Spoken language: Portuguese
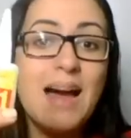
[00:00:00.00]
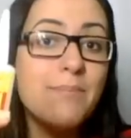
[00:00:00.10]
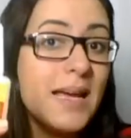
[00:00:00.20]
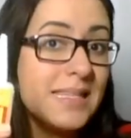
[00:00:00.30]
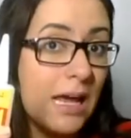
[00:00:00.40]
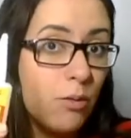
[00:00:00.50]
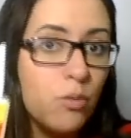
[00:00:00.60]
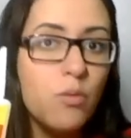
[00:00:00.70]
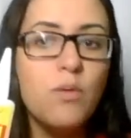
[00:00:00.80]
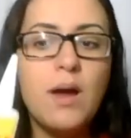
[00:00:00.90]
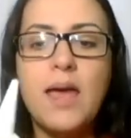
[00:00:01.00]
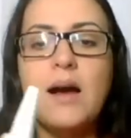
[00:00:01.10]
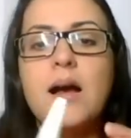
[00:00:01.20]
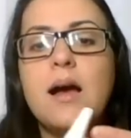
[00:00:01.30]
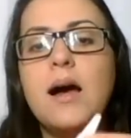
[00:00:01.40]
Mas a 1,
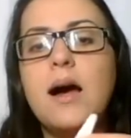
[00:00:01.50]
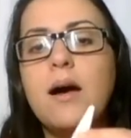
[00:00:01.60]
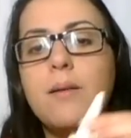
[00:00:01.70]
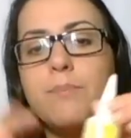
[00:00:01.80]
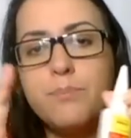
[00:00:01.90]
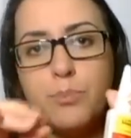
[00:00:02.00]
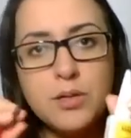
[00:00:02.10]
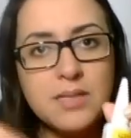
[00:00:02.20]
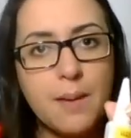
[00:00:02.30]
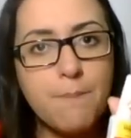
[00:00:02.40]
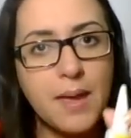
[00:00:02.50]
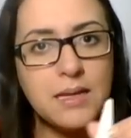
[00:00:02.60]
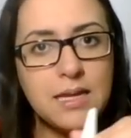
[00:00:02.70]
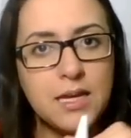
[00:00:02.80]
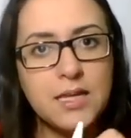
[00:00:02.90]
ela por ser
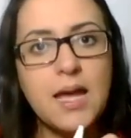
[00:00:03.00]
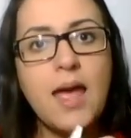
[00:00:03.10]
bem líquida,